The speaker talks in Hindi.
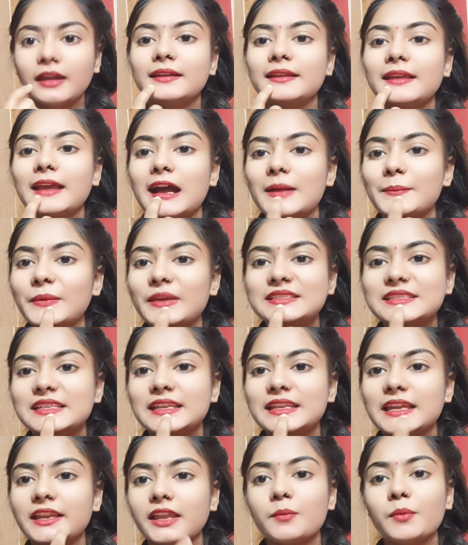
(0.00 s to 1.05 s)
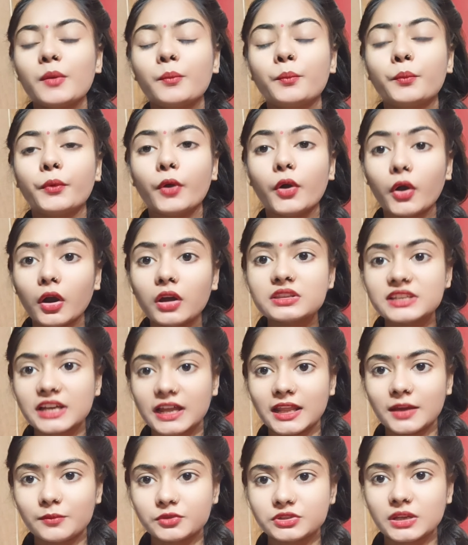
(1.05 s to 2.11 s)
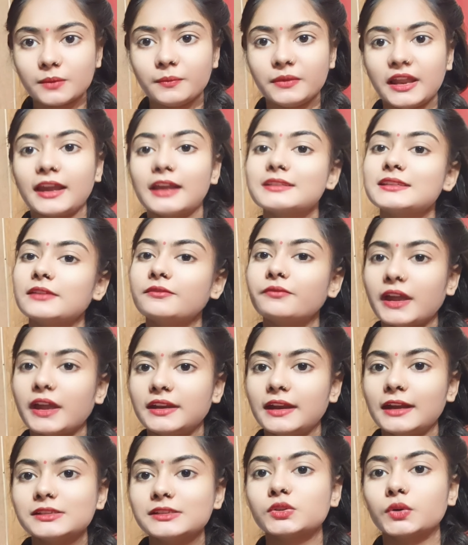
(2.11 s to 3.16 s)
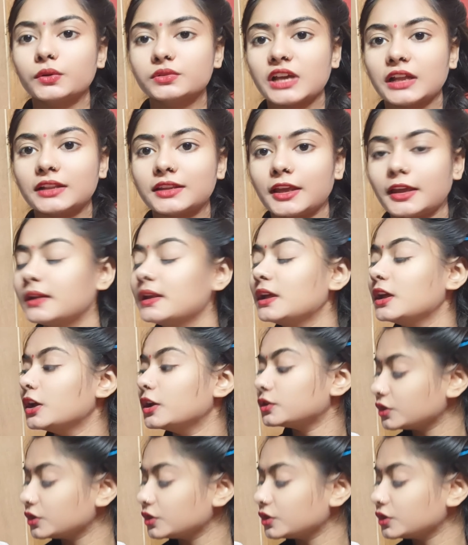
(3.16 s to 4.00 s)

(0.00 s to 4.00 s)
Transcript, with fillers: एंड यहाँ पे चीन एरिया पे बहुत ज़्यादा मुझे ब्लैक हेड्स एंड वाइट हेड्स हो जाते हैं